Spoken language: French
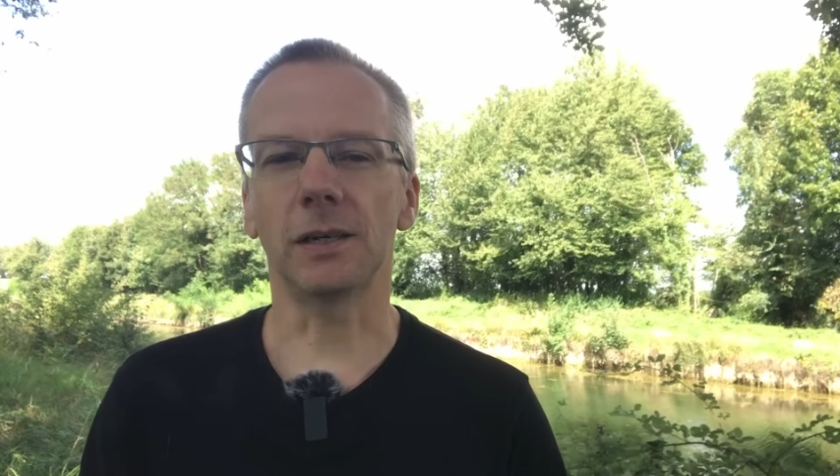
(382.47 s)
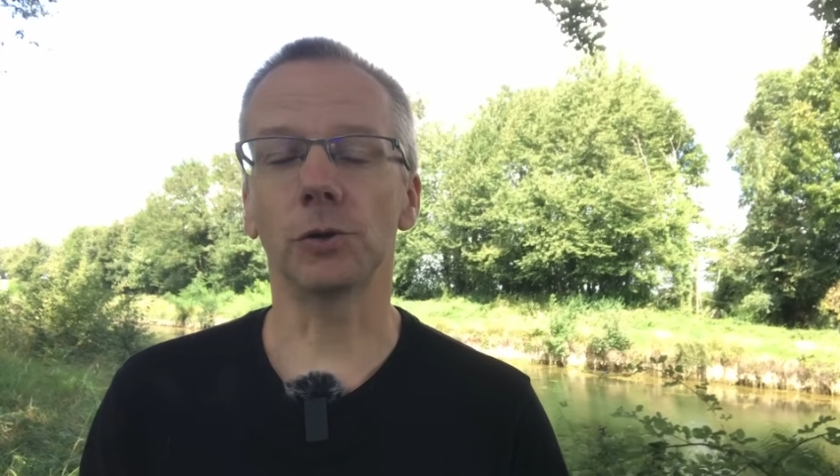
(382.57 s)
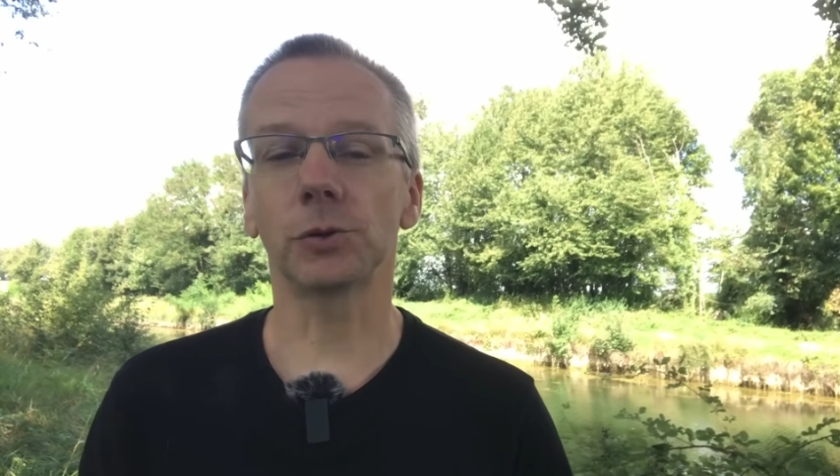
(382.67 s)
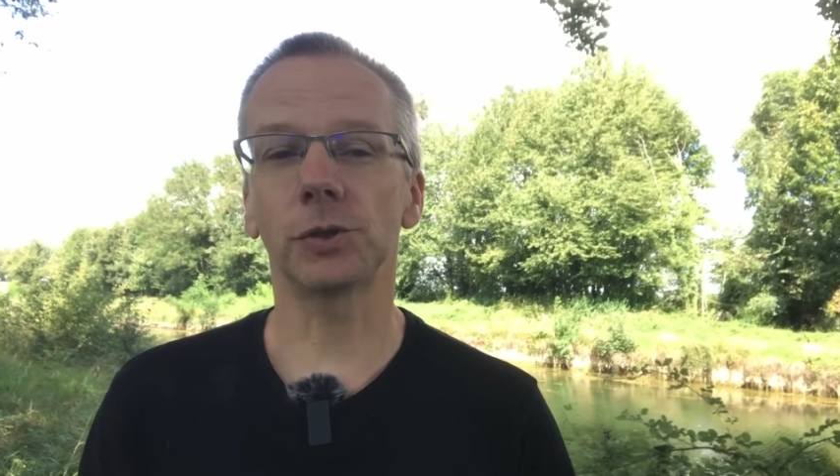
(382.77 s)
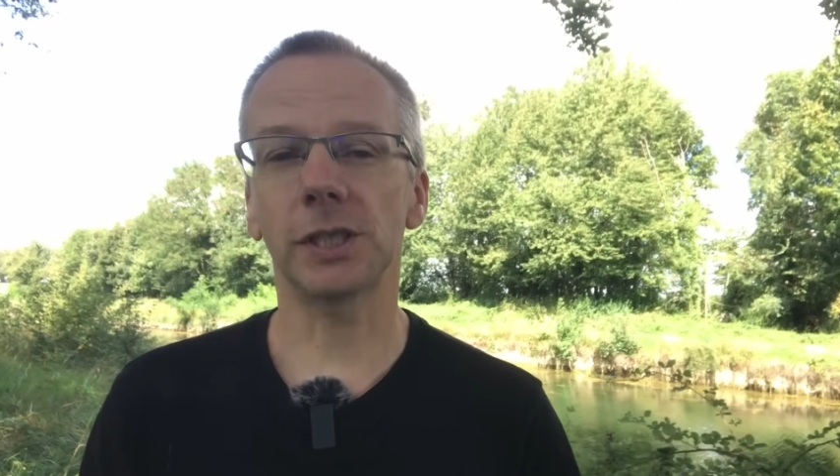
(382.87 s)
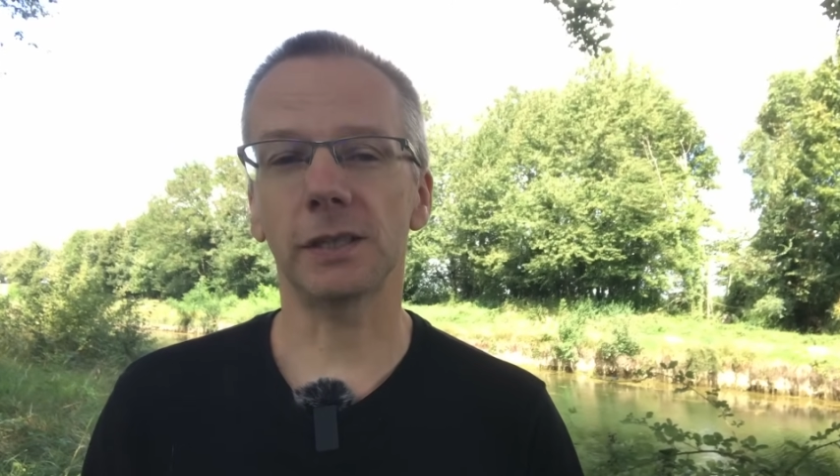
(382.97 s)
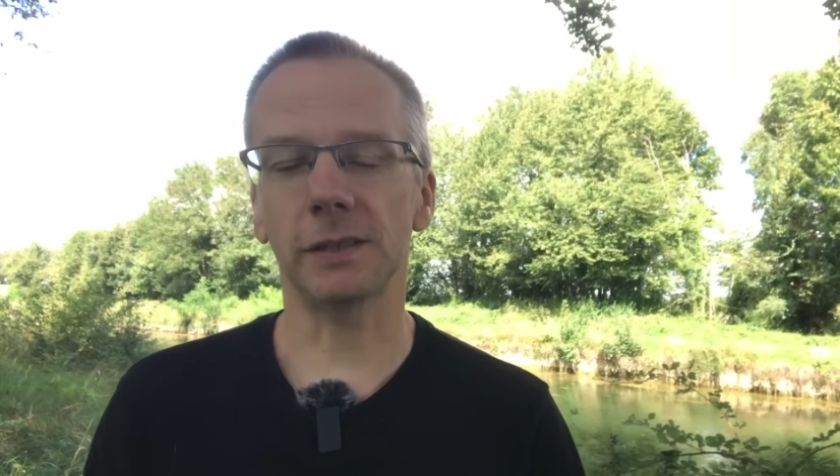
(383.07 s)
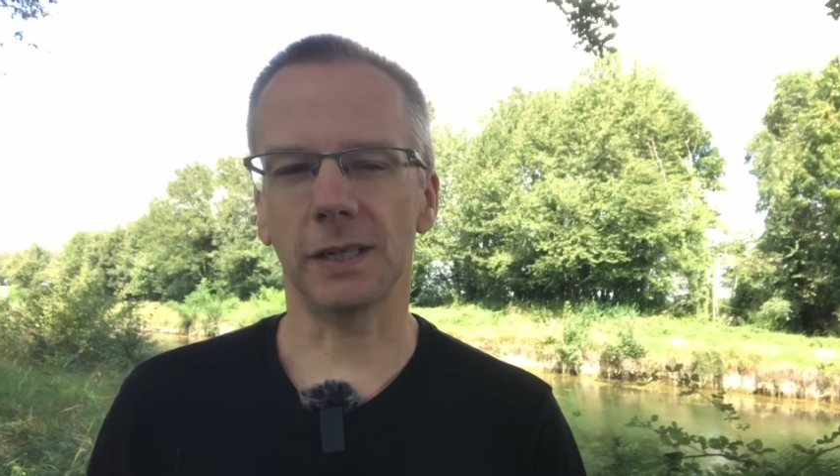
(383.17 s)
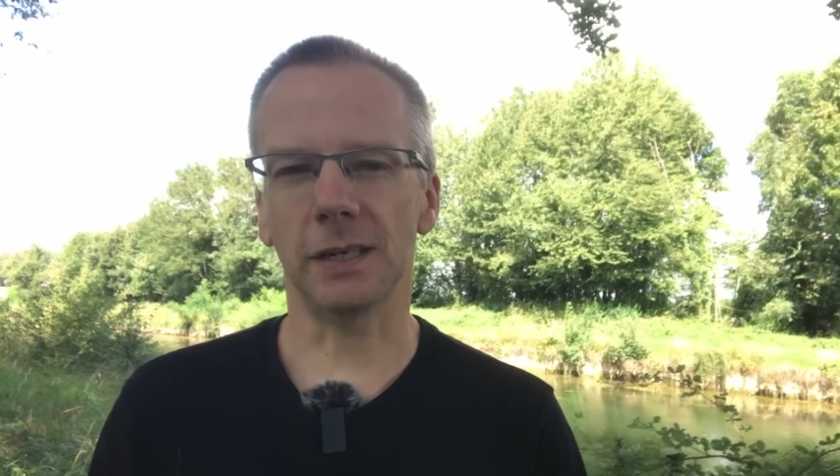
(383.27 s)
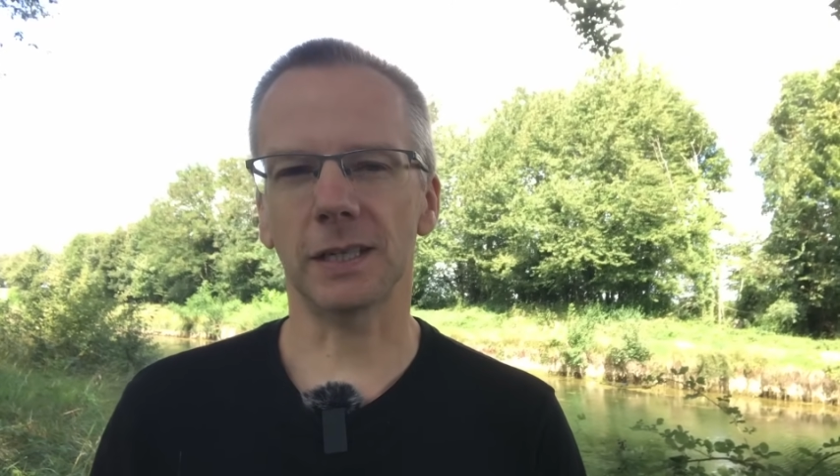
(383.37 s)
l'entretien
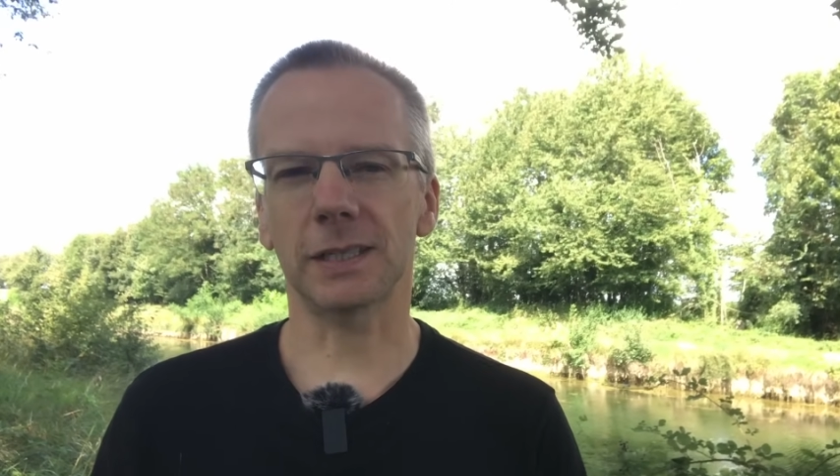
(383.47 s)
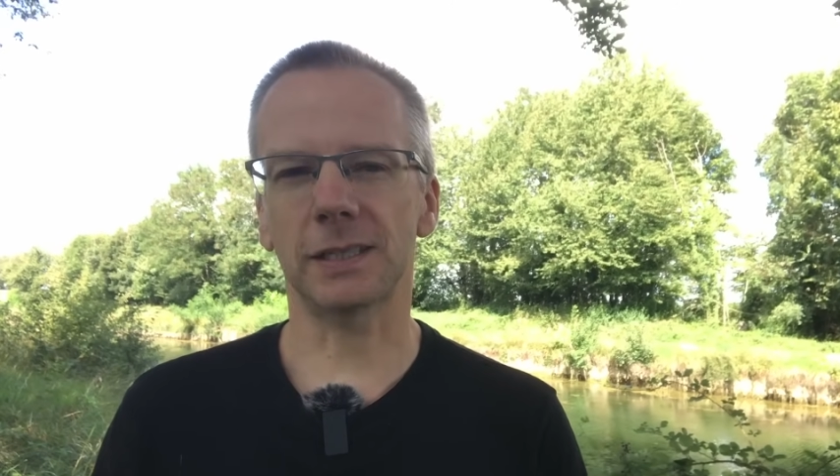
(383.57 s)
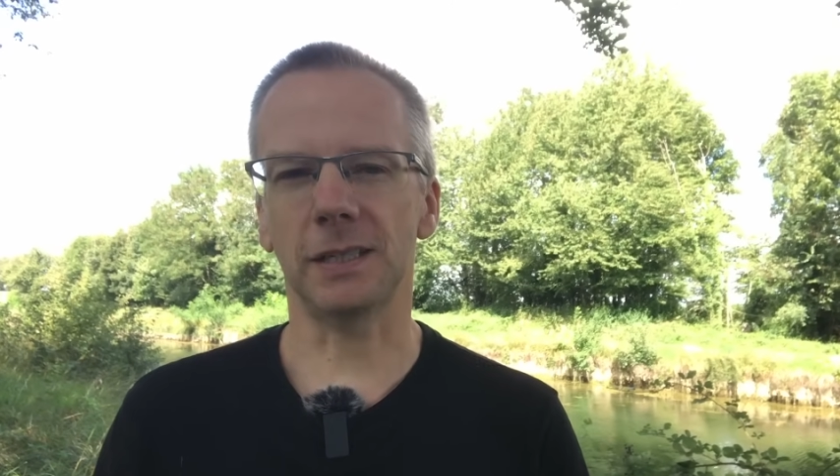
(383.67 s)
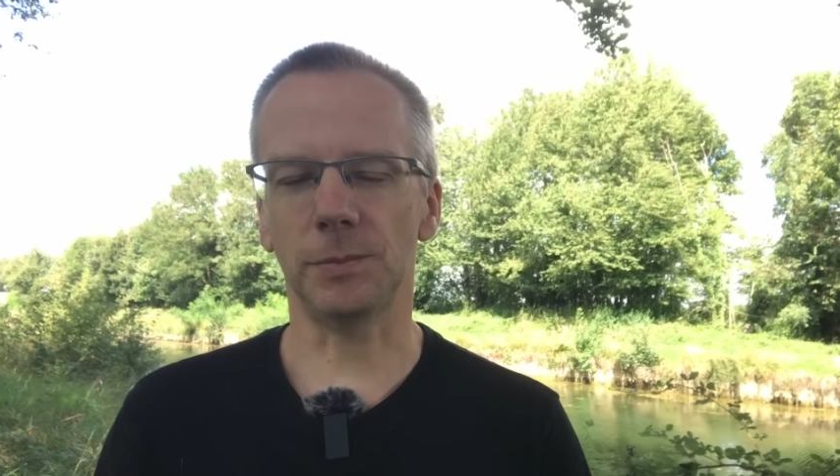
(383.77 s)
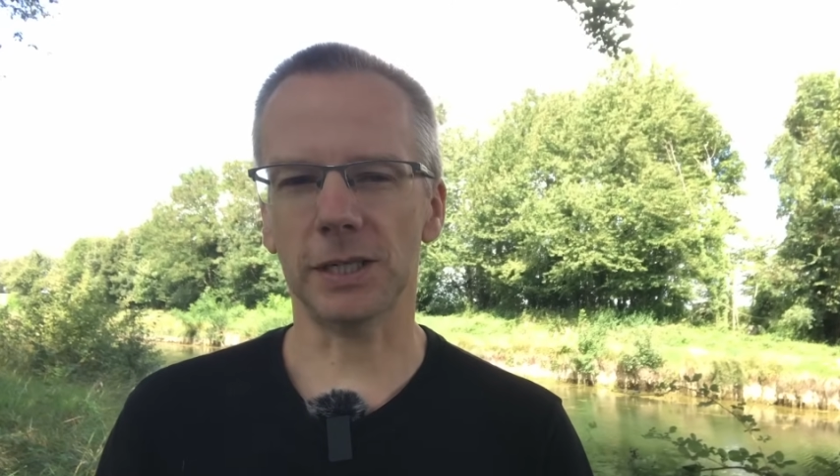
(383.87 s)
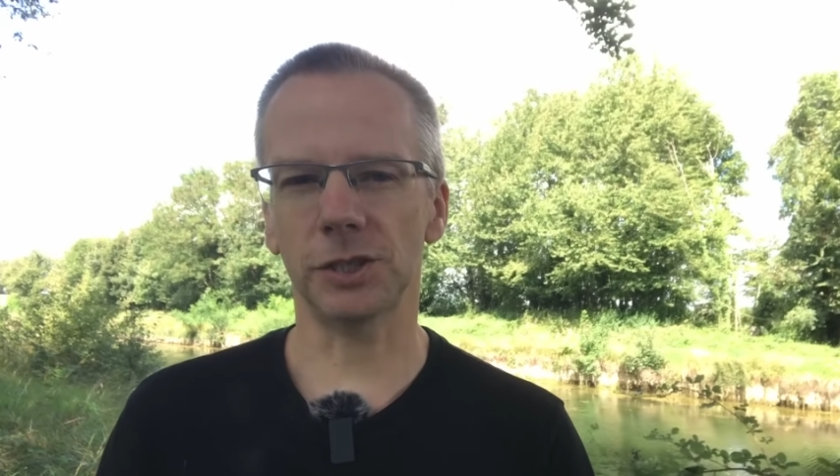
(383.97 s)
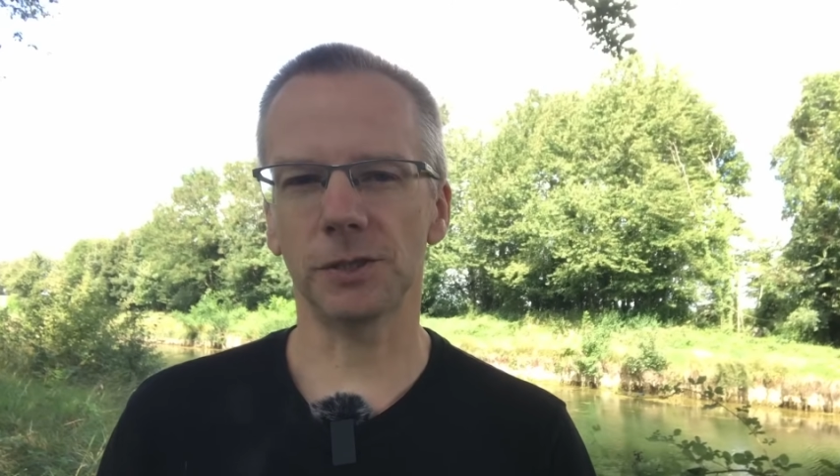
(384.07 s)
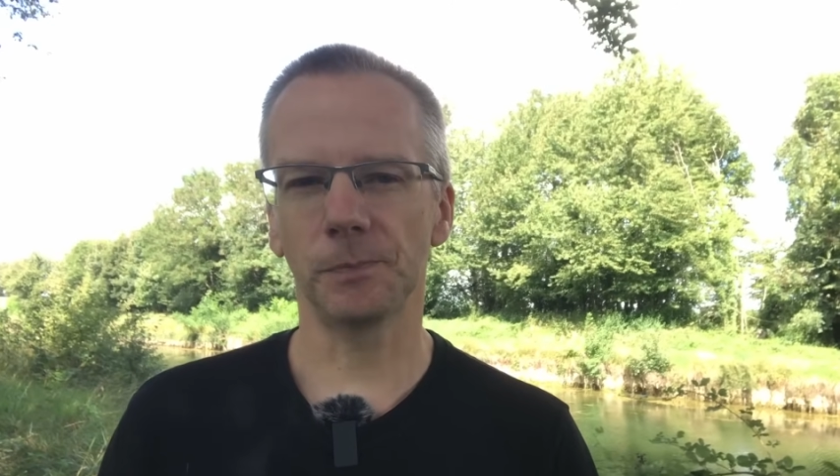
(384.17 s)
et à l'accès des berges.